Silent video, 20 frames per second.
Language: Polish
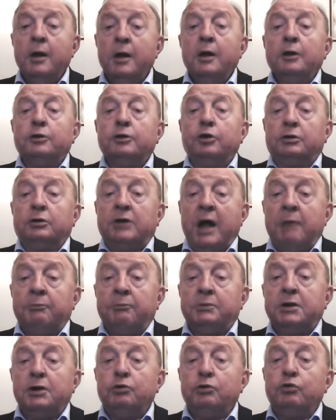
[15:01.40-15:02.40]
to
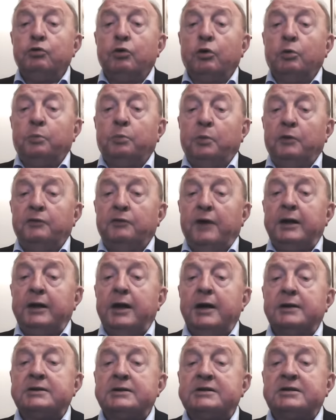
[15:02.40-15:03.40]
tamte
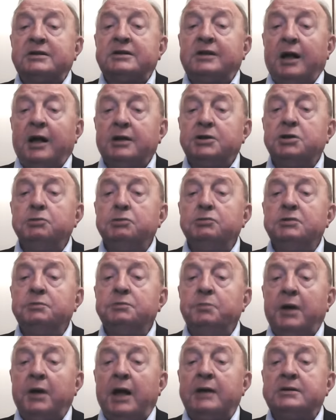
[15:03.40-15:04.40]
ugrupowania
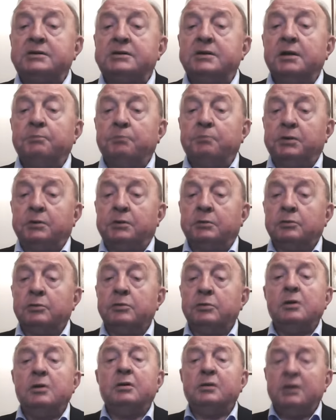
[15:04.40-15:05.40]
straciłyby rację
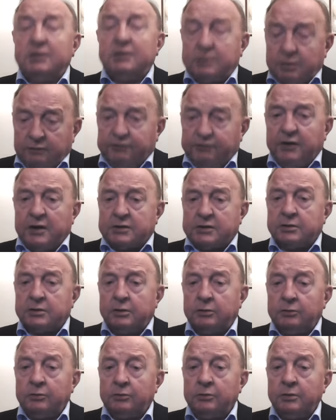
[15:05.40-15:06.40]
bytu. I one to
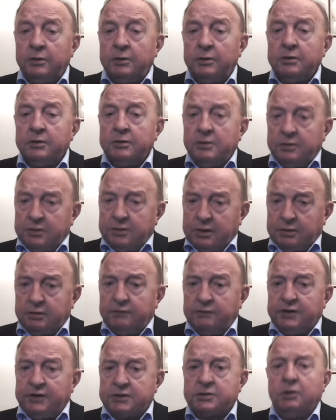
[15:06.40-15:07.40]
wiedzą. I one
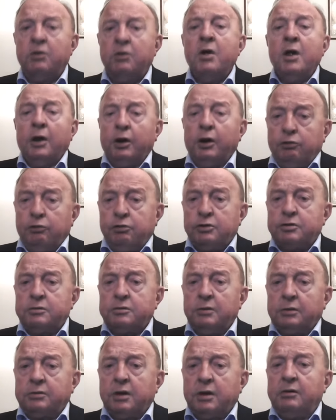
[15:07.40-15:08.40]
to wiedzą.
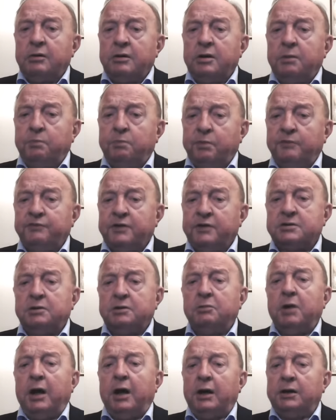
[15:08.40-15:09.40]
Głośno tego nie
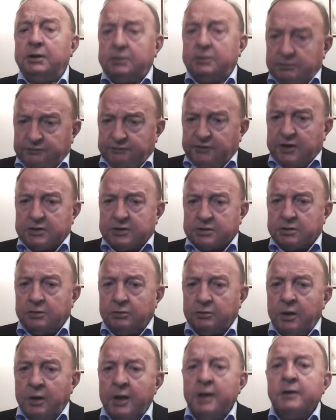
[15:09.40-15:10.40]
powiedzą, ale to
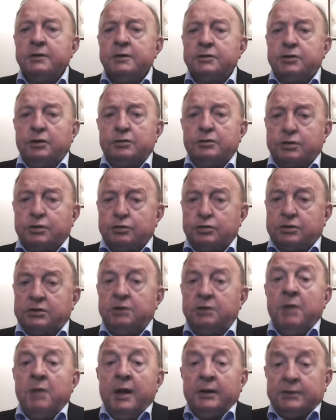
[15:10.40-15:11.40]
wiedzą. W związku z
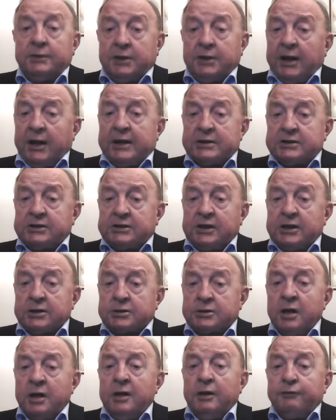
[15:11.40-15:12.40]
tym teraz
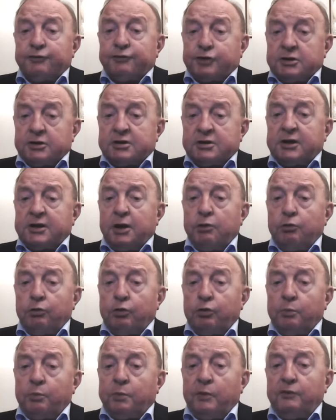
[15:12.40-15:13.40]
też wszystkie
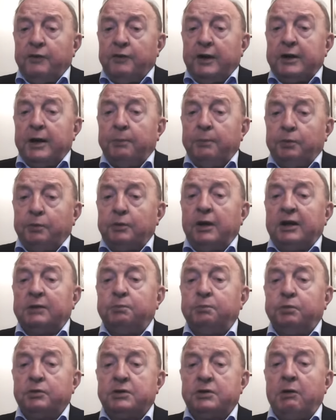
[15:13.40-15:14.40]
ugrupowania ponad
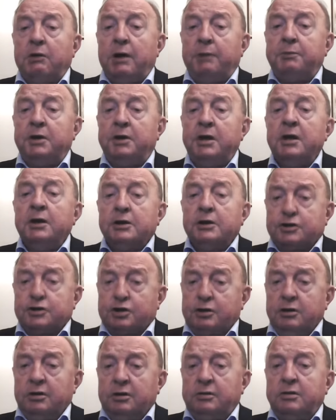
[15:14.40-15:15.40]
podziałami
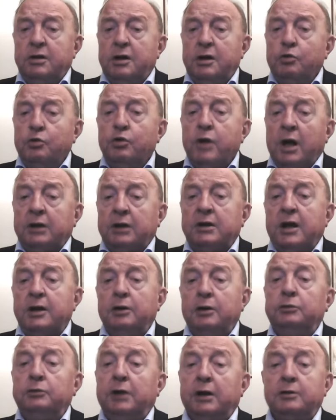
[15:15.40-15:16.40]
zgodnie
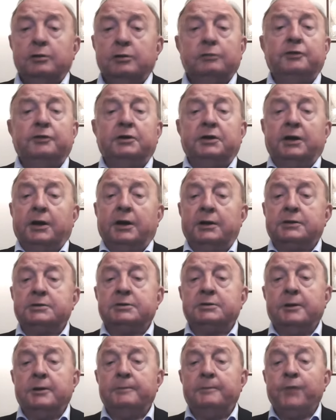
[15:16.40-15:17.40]
ujadają na
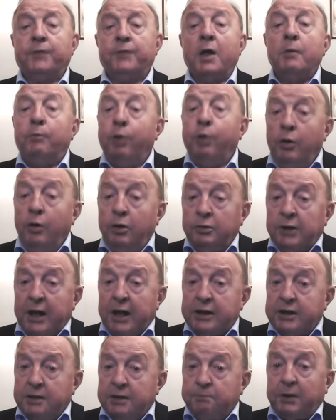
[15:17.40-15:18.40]
Konfederację. Bo
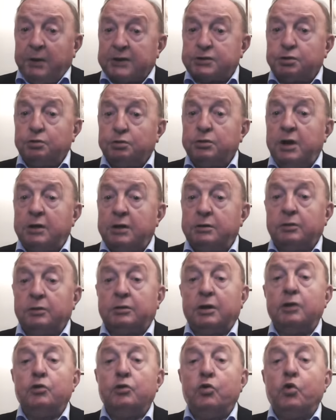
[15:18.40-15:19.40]
ona nie pasuje do
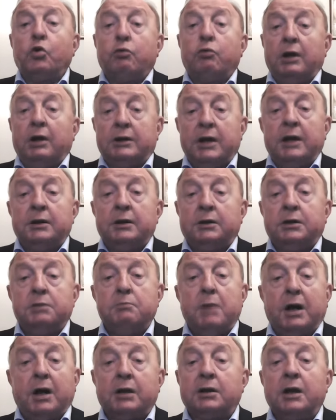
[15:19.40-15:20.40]
tej
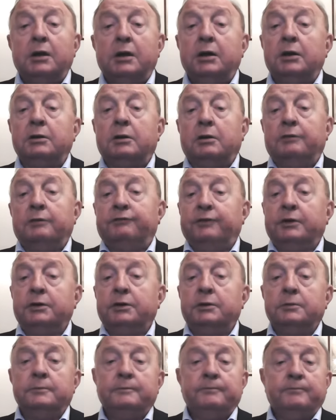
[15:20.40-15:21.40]
układanki magdalenkowej.